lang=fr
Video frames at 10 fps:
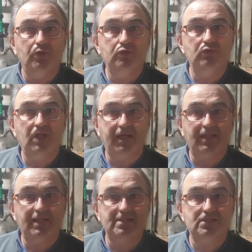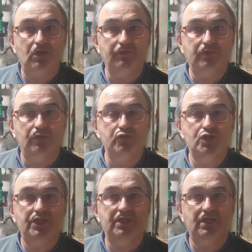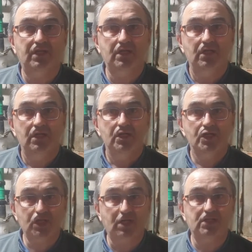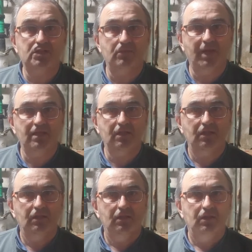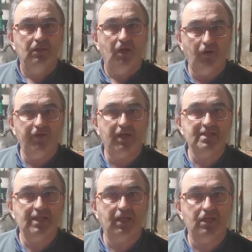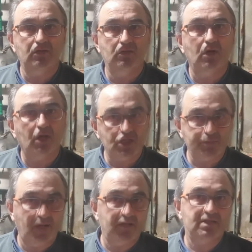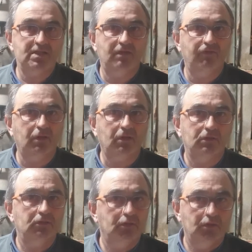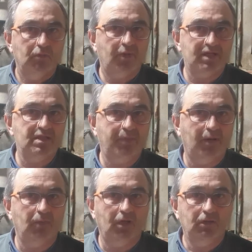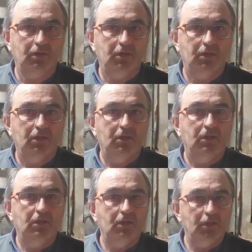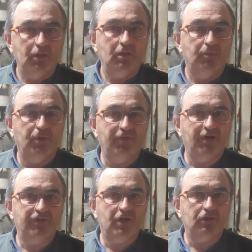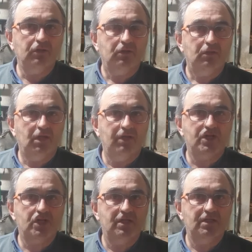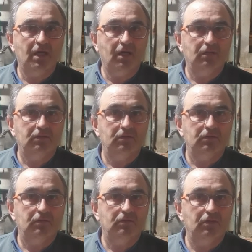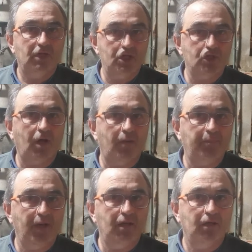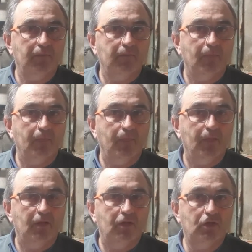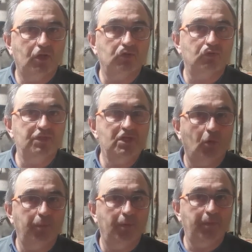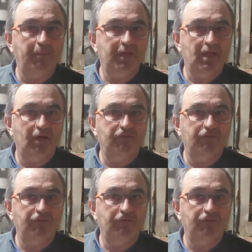toute la catastrophe que vous générez chaque semaine envers les agriculteurs. Là je parle des éleveurs principalement, bovins viande et vaches laitières. Et je rappelle que quand on dit qu'on ne peut pas payer la